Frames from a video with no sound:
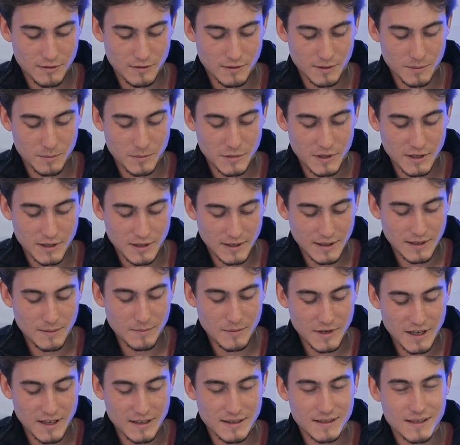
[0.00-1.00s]

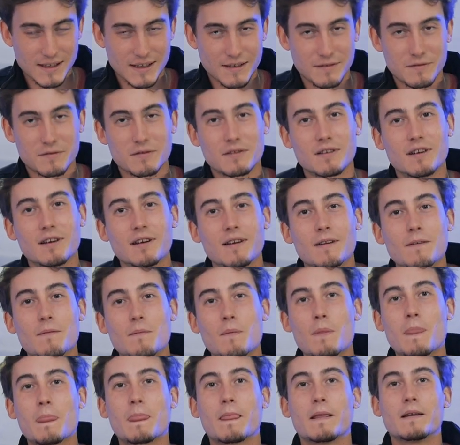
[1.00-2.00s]
3PMSF.
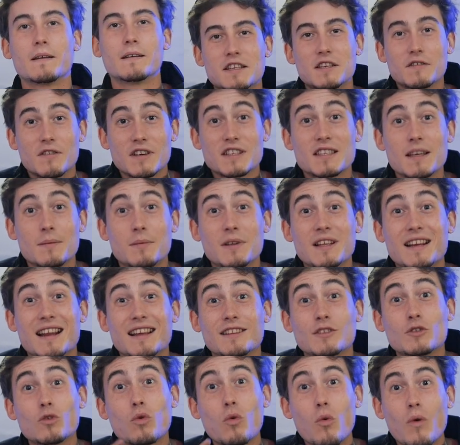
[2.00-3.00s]
Qui va s'appeler
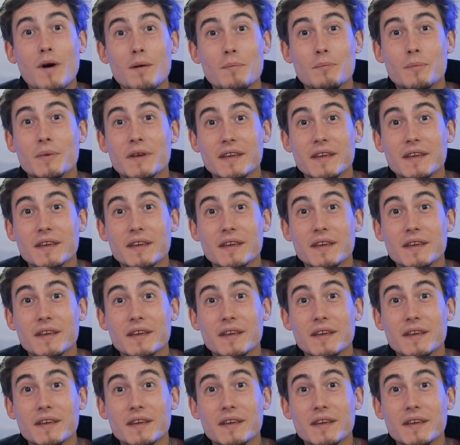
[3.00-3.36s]
la 3